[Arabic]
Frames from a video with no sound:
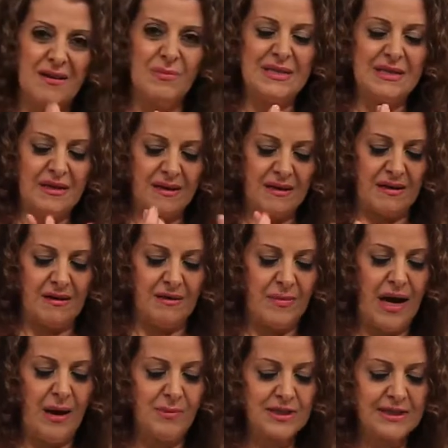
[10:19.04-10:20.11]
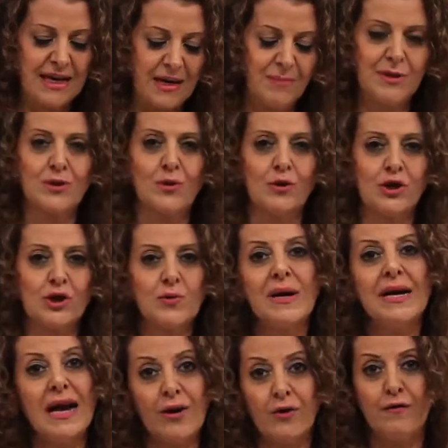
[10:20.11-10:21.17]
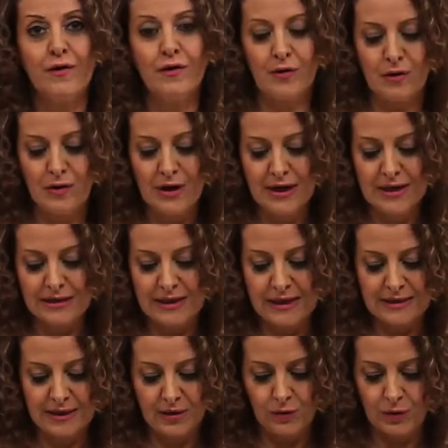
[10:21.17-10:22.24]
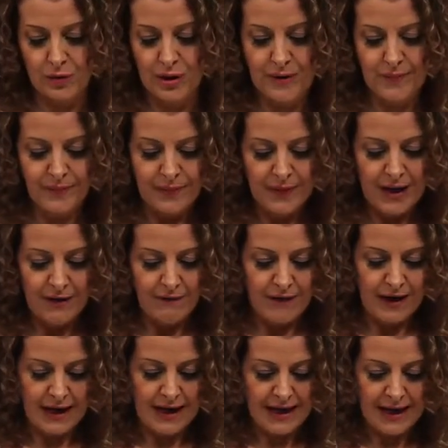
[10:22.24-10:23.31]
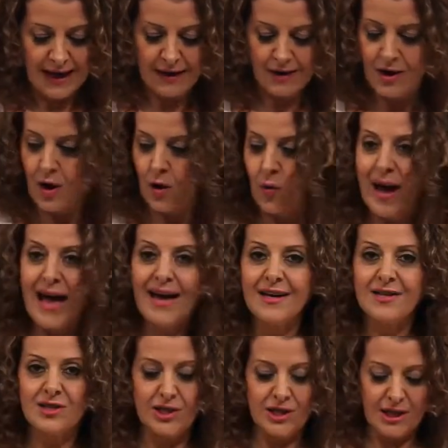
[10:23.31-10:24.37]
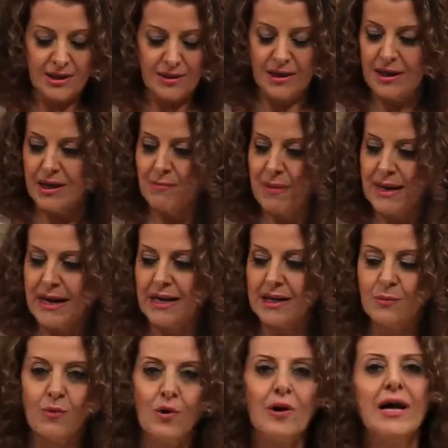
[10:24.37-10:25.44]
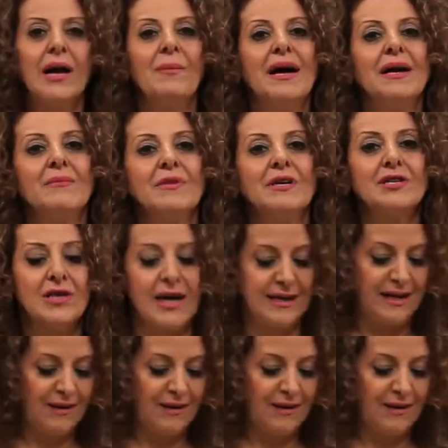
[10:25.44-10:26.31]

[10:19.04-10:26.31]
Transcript: بصير محمش زي البسكوت شوي لانه فيه زيت زيتون فهيك واخر شيء لما نقدمه كمان بنرجع